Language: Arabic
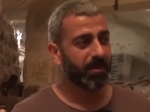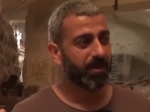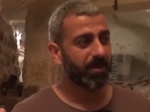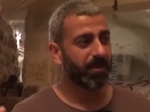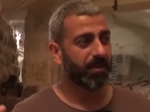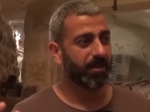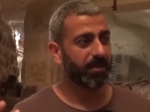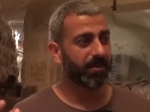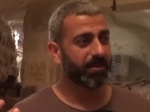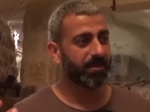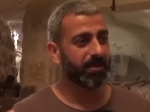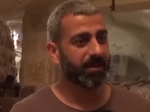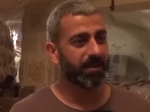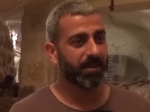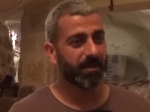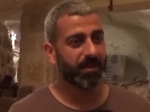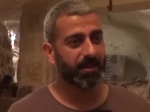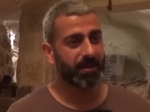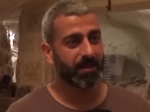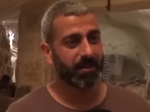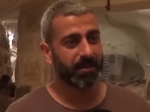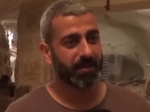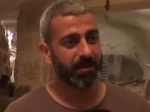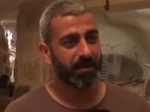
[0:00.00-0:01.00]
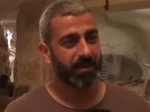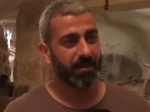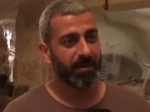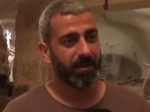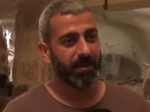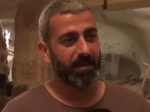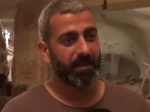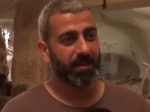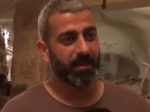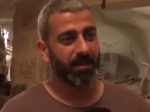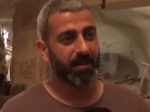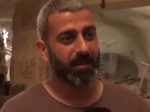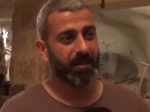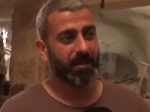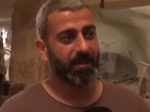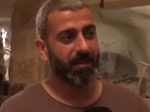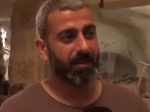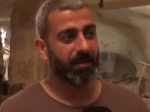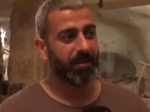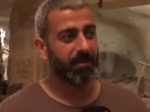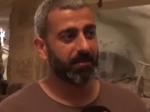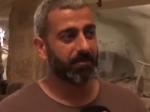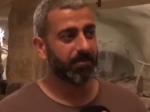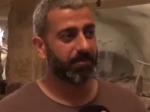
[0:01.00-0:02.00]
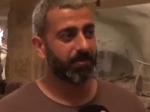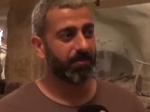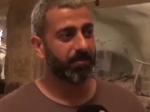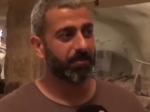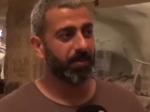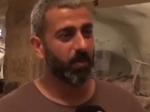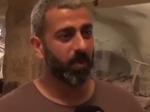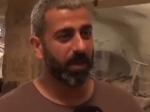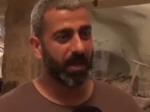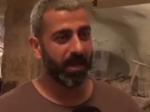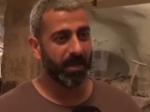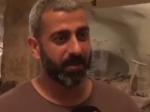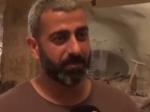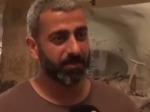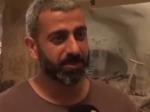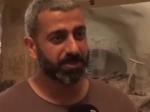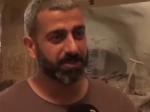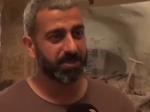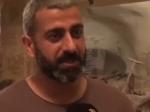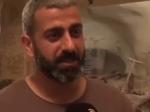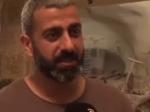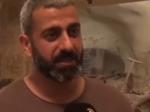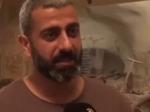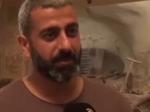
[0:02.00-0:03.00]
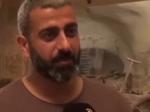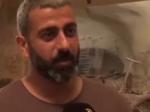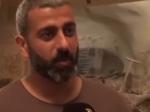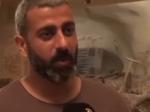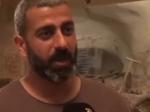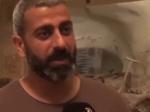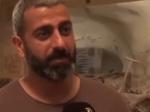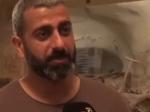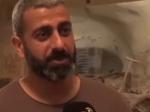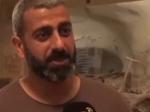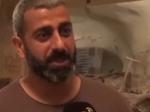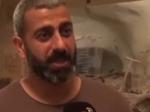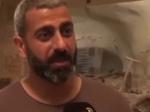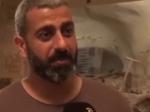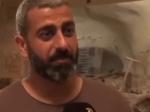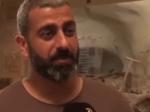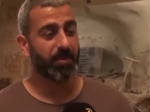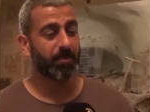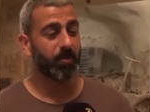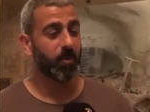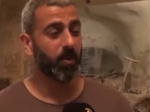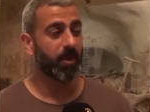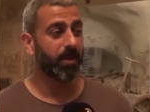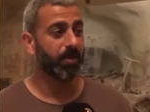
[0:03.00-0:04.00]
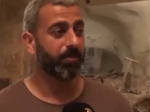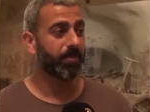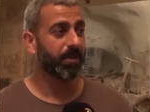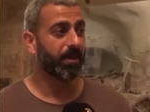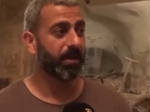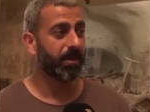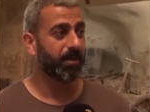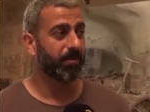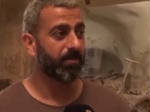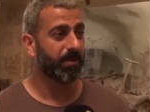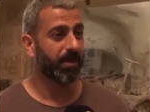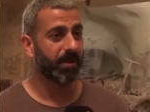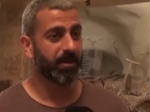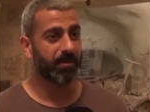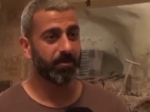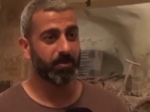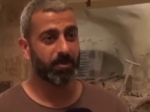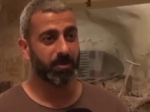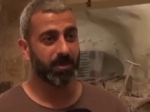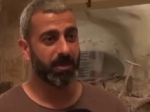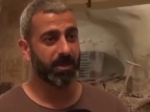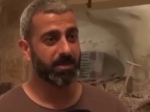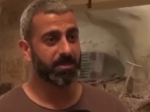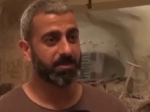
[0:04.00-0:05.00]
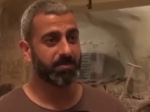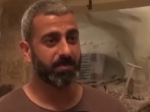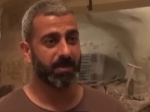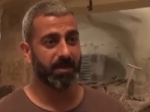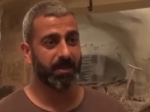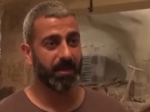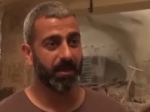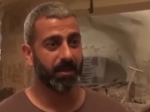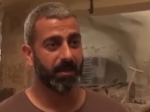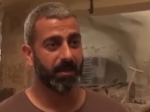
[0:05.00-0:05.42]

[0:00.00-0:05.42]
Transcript: كثير آه، مواهب جديدة مواهب شابة مواهب غريبة احنا ما كنا سمعنا